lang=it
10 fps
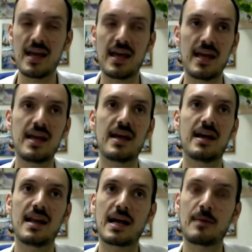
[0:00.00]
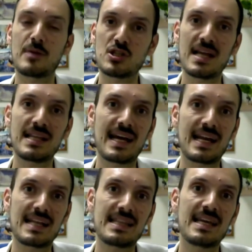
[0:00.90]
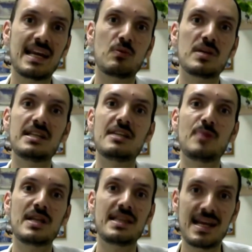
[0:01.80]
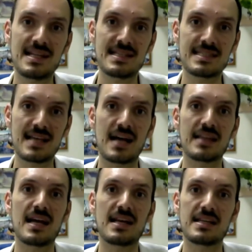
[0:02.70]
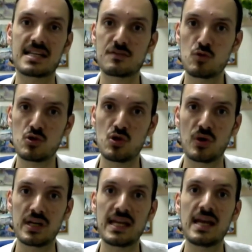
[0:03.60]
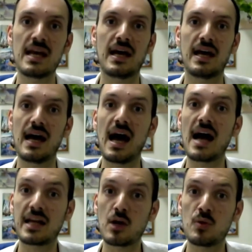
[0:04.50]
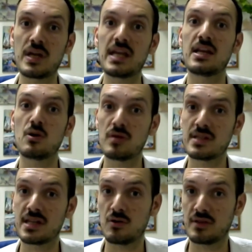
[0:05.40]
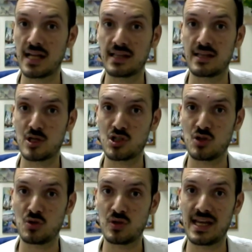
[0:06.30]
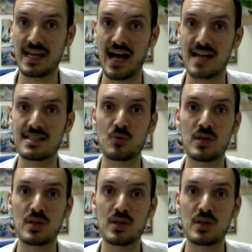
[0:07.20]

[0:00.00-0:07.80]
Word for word: E la capacità capacità di garantire un'indipendenza dalle trasfusioni, eh, anche qui in oltre l'80% dei casi.